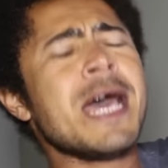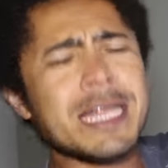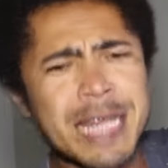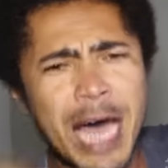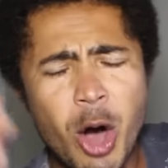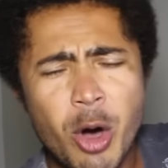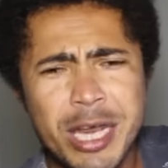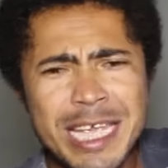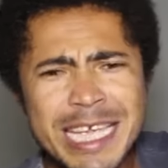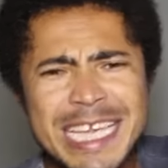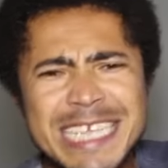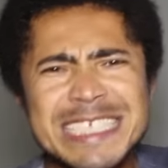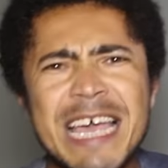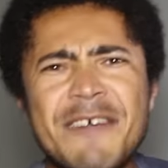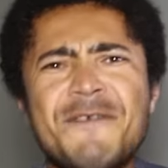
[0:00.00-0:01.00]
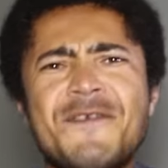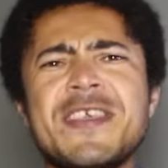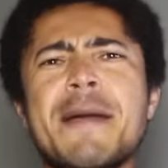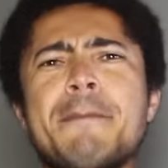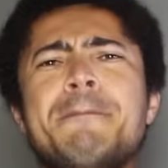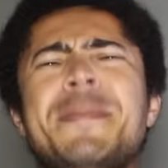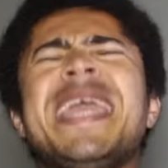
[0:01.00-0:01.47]
Na hora em que
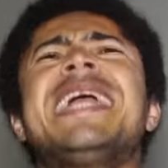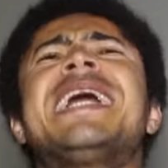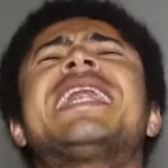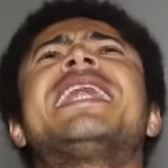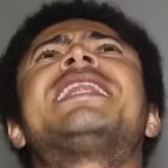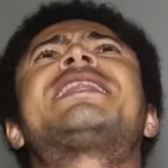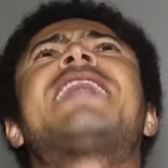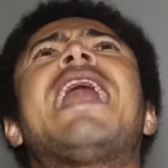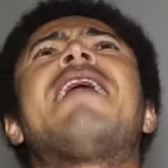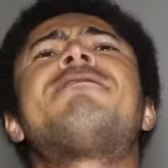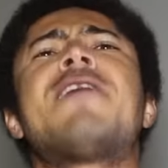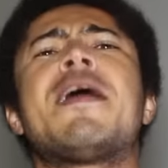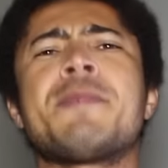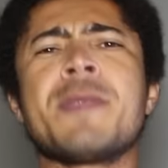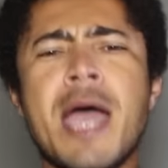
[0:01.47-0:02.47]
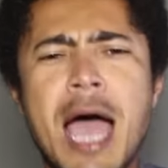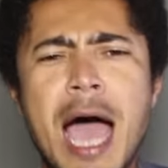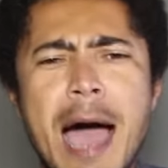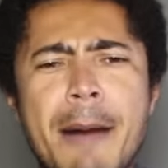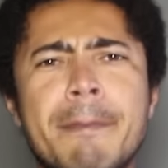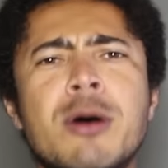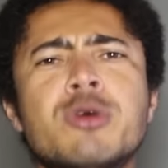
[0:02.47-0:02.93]
Zefinha bem gritava,
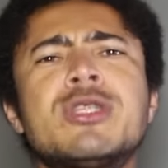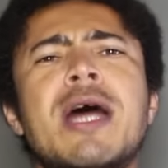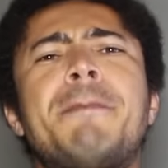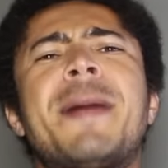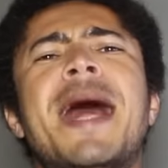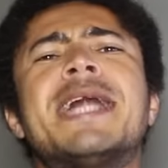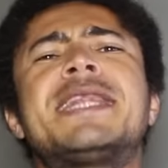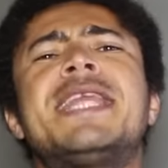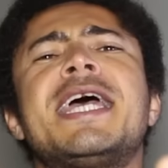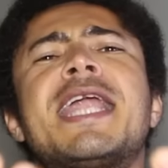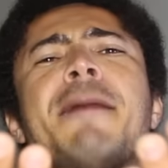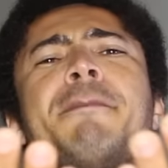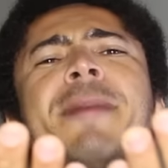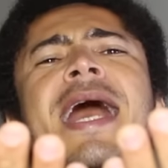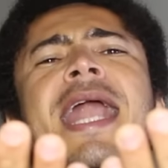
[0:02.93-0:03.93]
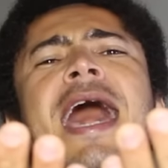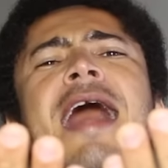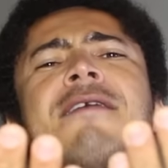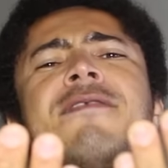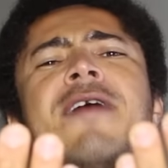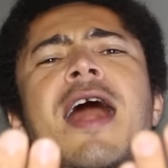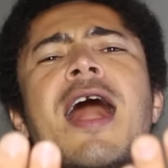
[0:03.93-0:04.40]
a mão da parteira
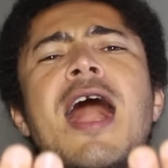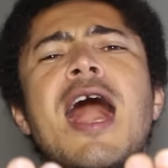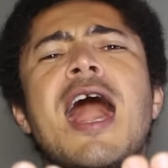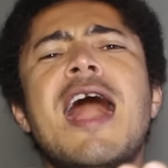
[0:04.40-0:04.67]
parava.